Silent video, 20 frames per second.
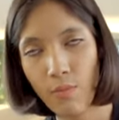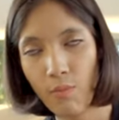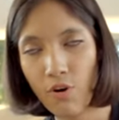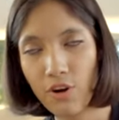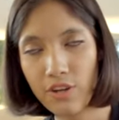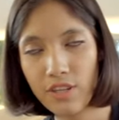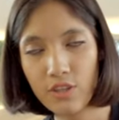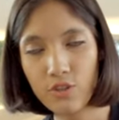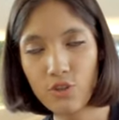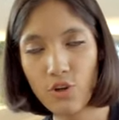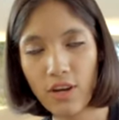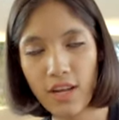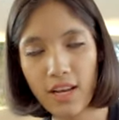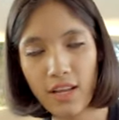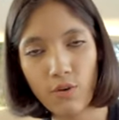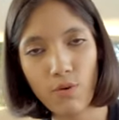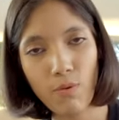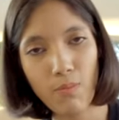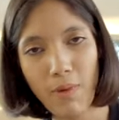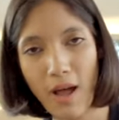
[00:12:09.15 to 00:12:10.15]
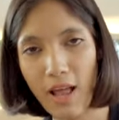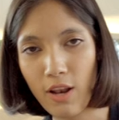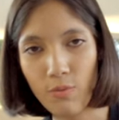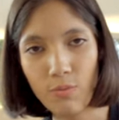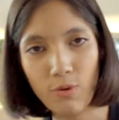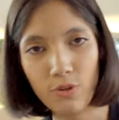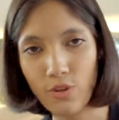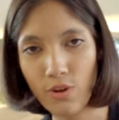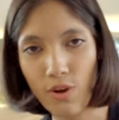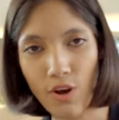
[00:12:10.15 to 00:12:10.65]
পরদিন সকালে খুব ভালো
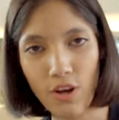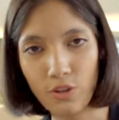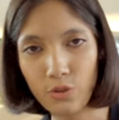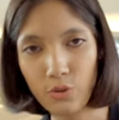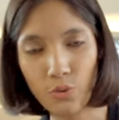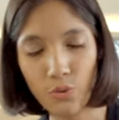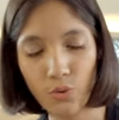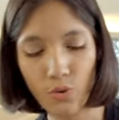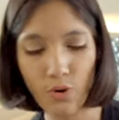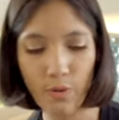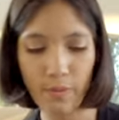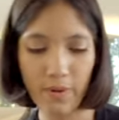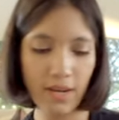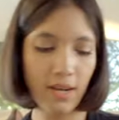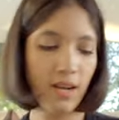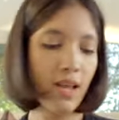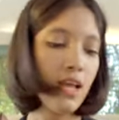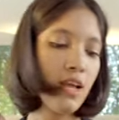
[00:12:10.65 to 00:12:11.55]
বোধ হওয়া শুরু করবেন